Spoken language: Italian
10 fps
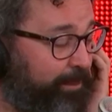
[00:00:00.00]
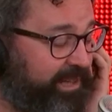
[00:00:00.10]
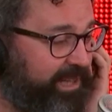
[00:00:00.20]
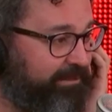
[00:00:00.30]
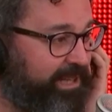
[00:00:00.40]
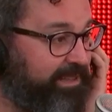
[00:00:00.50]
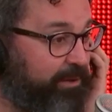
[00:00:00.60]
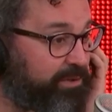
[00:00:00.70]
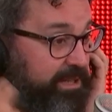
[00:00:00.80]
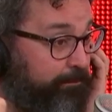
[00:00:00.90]
perché
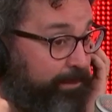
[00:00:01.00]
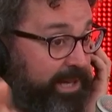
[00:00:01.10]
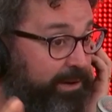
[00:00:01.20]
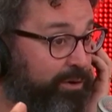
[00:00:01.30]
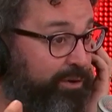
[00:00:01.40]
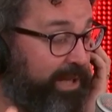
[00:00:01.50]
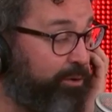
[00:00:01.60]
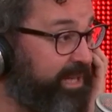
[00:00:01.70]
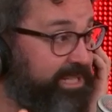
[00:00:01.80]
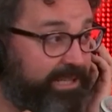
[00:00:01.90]
diventa così piccolo da
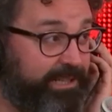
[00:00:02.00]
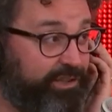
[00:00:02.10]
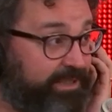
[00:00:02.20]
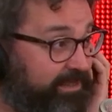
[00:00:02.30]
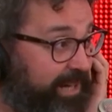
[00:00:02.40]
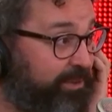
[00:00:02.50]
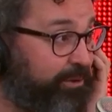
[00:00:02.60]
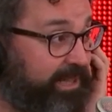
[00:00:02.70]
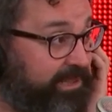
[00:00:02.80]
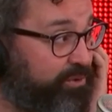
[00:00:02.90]
non essere
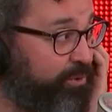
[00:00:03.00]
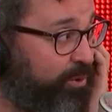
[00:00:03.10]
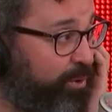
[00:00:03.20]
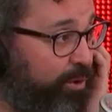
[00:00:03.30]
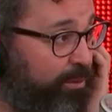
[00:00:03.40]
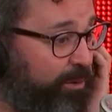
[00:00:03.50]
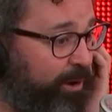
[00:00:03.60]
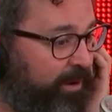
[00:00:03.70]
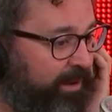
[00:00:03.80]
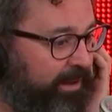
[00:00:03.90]
centrato da nessun
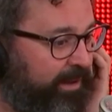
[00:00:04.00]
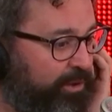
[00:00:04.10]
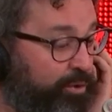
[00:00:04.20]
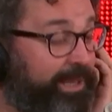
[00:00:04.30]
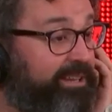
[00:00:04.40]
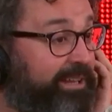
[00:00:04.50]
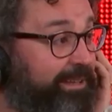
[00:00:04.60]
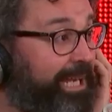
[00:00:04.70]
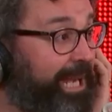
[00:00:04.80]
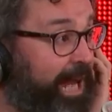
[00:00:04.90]
colpo. L'umiltà
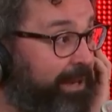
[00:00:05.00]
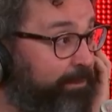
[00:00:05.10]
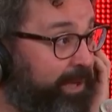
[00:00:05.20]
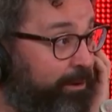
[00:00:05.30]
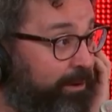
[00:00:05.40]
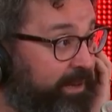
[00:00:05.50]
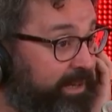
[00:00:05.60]
dell'albero